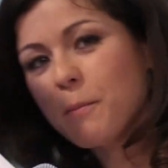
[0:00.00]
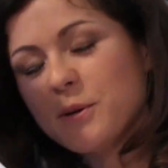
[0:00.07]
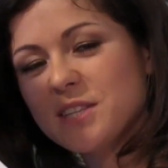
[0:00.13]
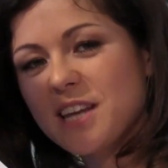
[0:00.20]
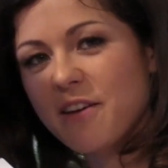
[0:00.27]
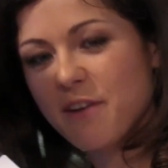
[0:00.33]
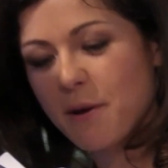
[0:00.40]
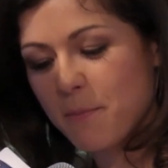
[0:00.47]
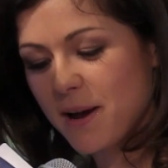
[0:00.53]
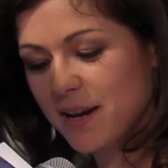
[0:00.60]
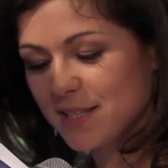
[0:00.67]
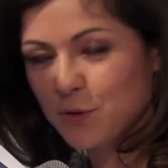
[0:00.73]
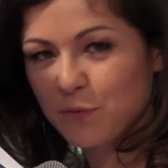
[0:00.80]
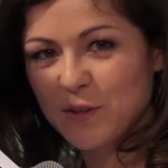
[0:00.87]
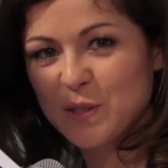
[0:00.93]
Pozdrawiam
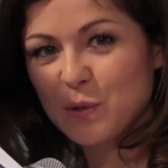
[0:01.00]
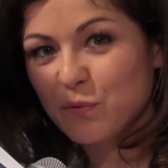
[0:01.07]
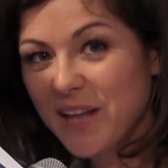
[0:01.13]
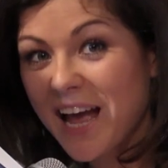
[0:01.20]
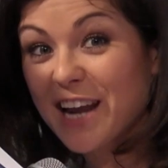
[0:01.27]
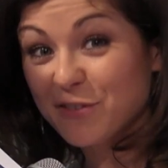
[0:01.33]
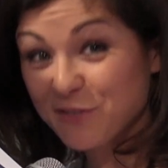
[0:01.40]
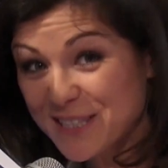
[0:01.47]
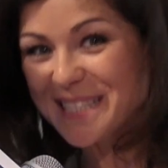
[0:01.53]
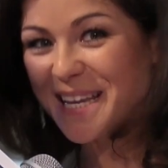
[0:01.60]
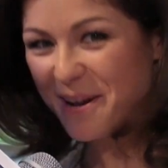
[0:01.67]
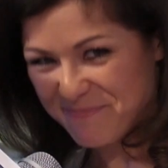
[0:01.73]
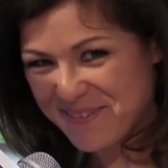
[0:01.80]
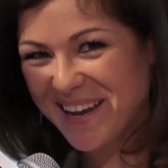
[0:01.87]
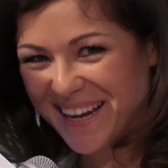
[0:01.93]
bardzo widzów
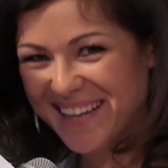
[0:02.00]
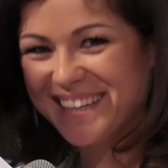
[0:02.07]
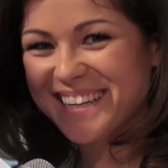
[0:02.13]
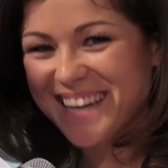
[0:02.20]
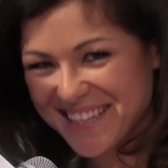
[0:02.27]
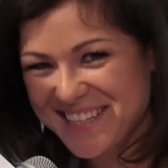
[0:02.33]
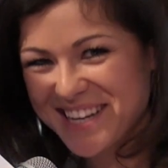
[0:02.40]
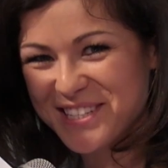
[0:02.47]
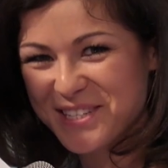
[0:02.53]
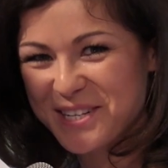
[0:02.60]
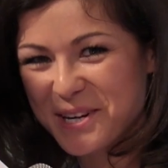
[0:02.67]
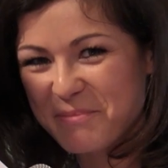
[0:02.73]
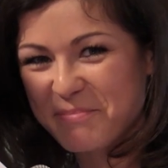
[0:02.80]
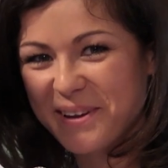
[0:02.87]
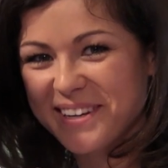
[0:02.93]
tarwizja.pl, Kasia
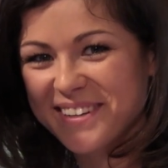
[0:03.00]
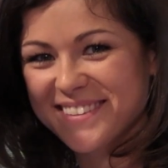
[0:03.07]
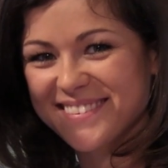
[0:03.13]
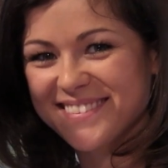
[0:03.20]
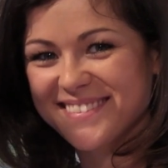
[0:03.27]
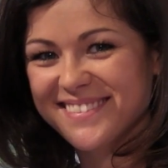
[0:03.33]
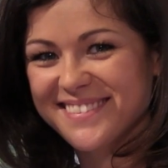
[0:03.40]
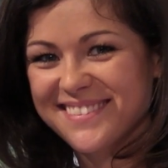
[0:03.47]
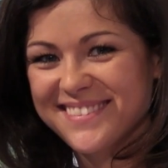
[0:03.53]
Cichopek.